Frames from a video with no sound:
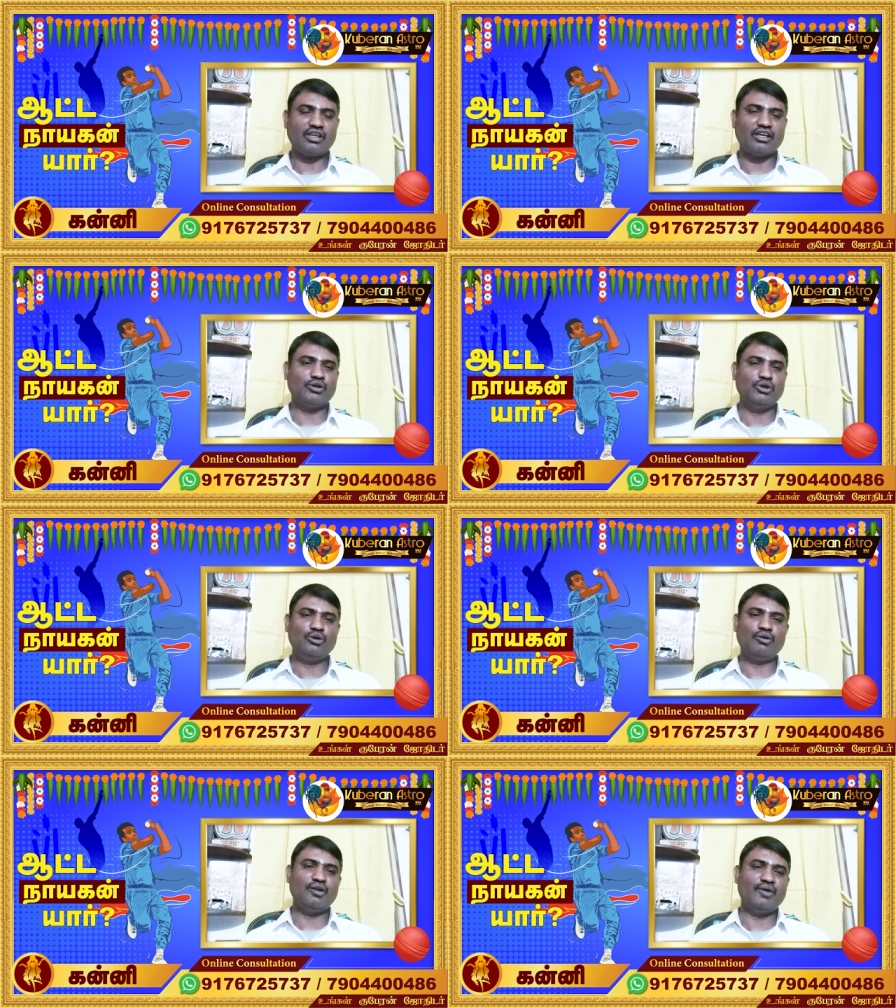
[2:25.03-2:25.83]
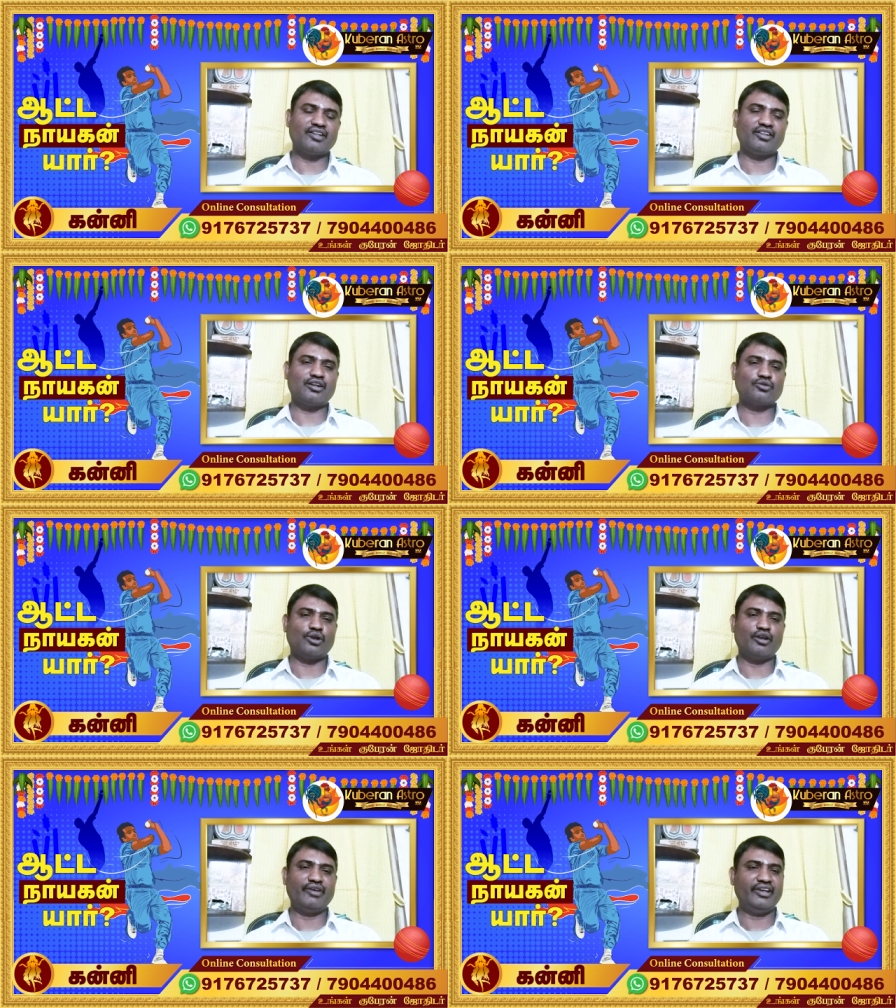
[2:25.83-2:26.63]
அந்த குரு வலுவாக இருந்தாருன்னு
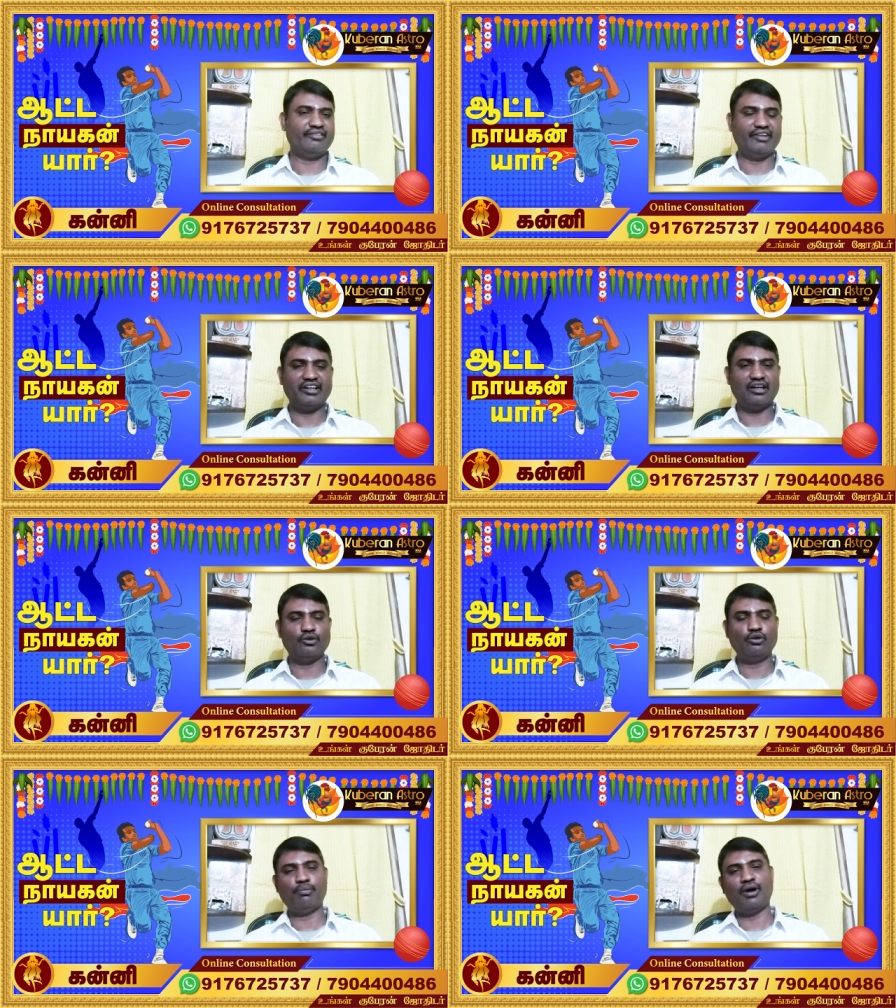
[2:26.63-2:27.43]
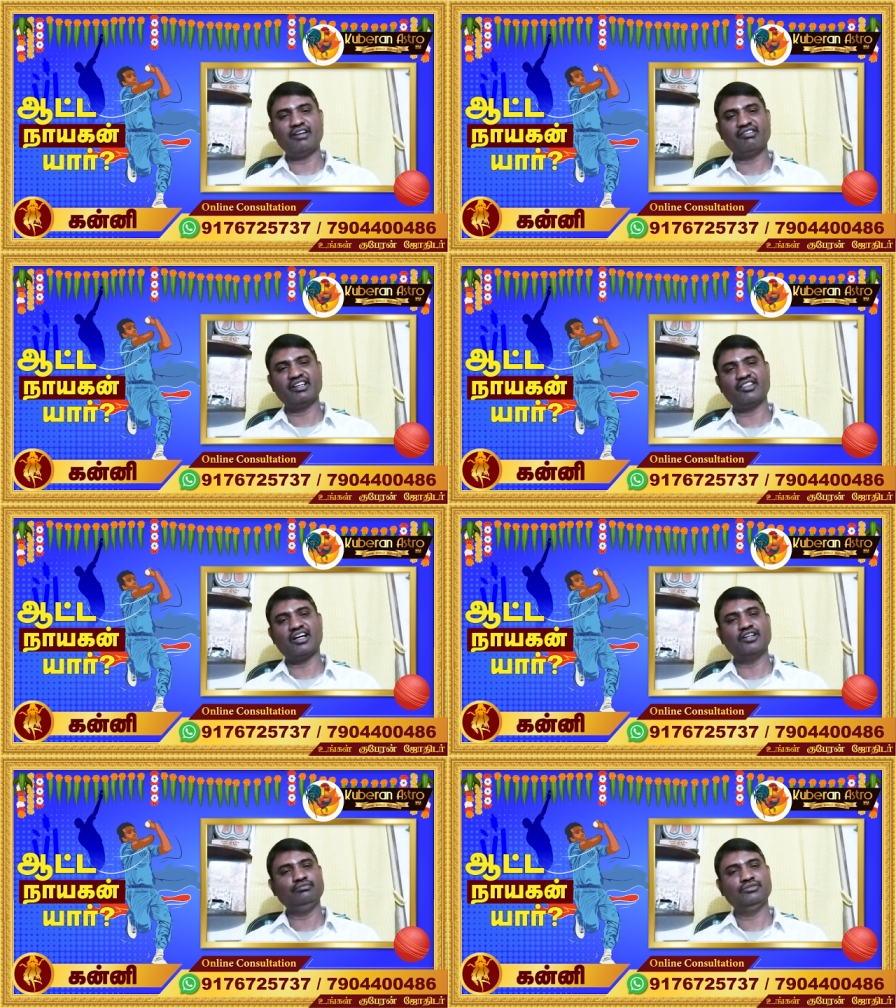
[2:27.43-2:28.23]
சொல்லவே வேண்டாம் குரு பார்வை
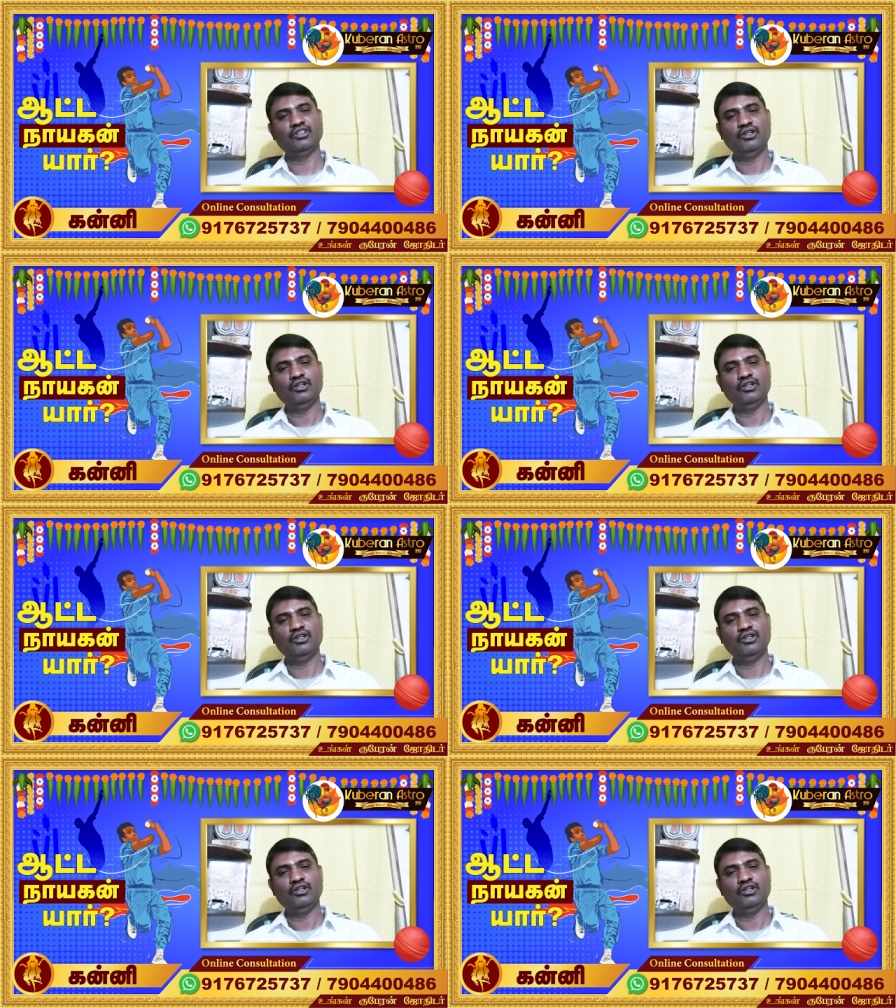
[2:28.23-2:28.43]
இருந்தாலும்